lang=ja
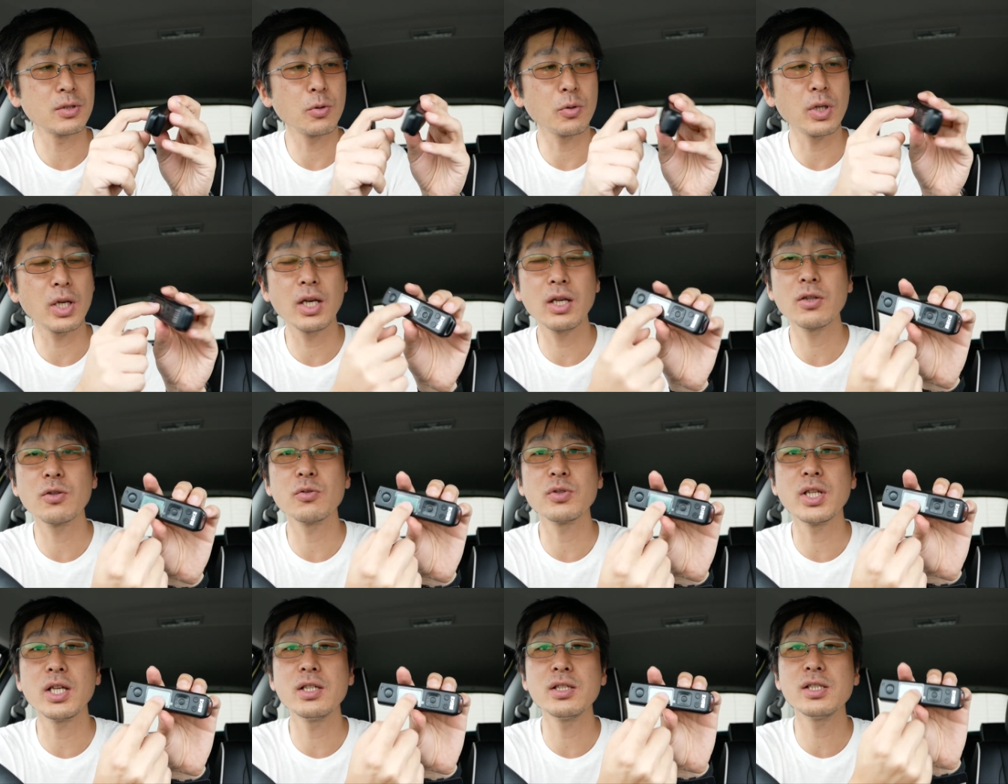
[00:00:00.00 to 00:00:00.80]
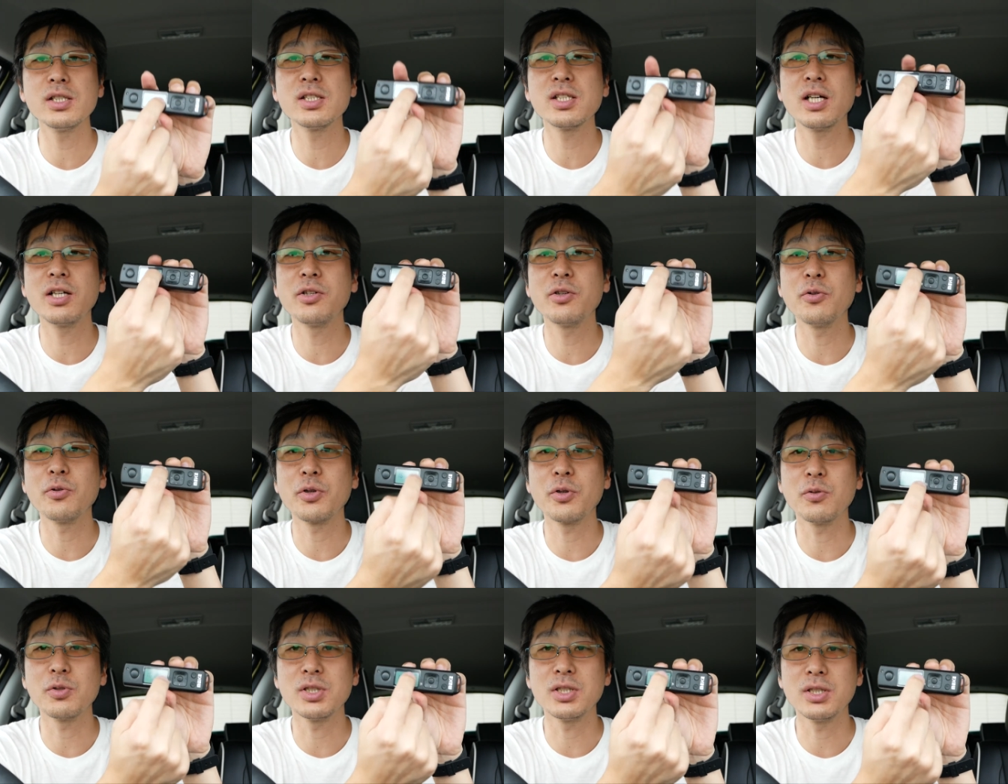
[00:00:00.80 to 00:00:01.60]
時計と電池残量
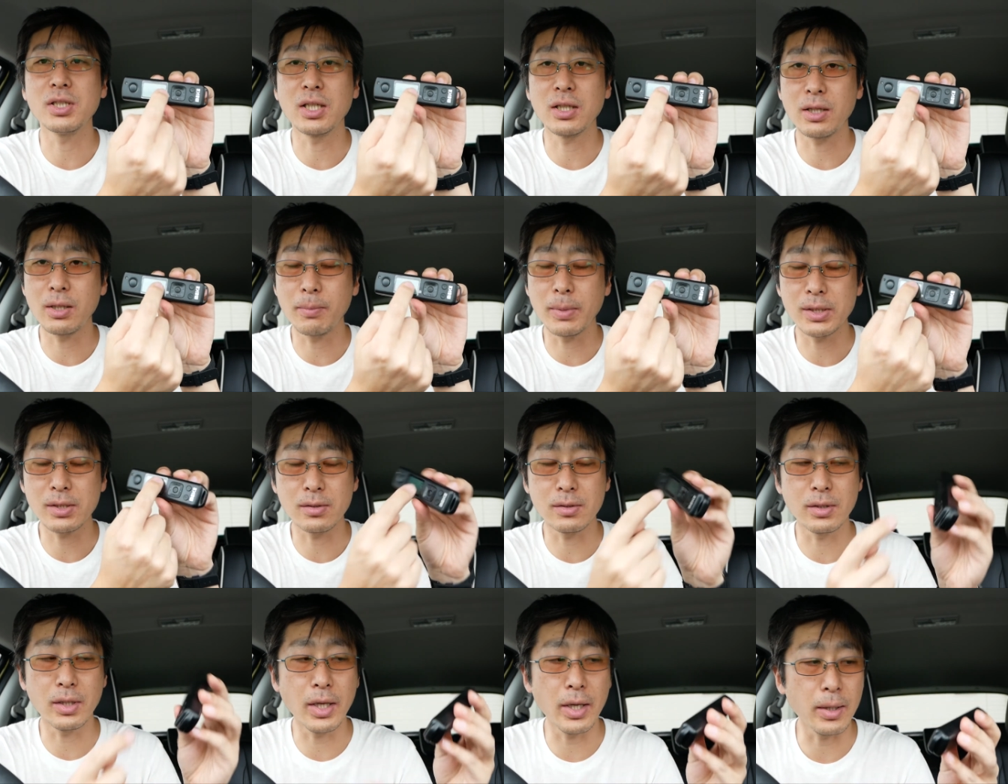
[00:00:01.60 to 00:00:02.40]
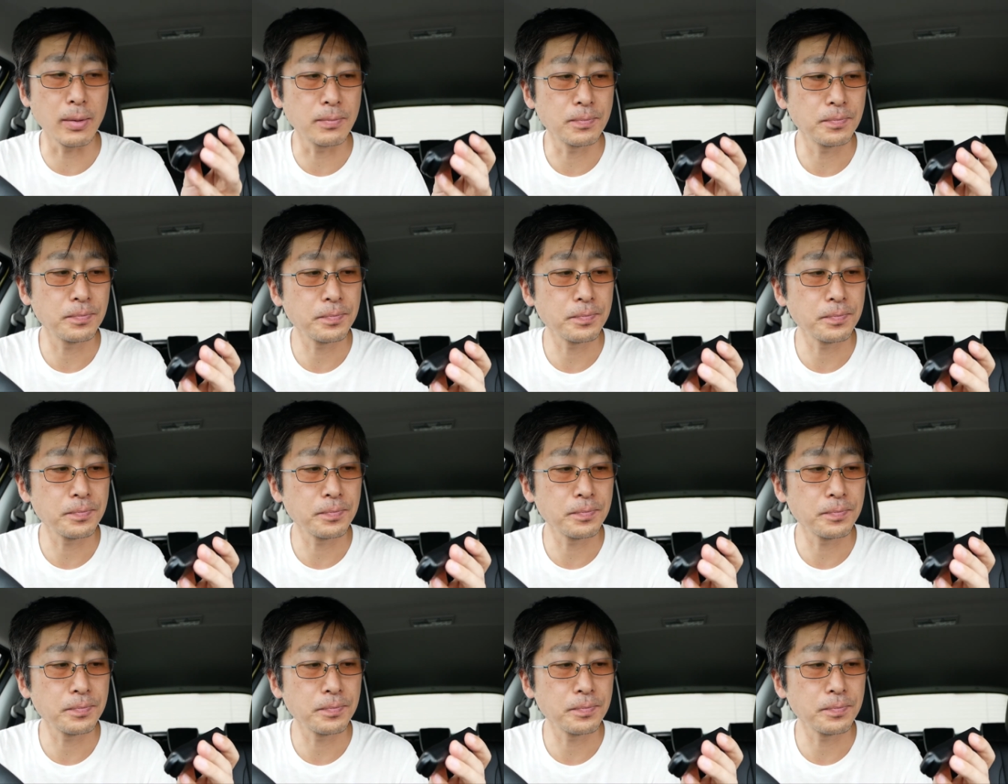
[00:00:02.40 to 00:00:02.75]
表示になってますんで、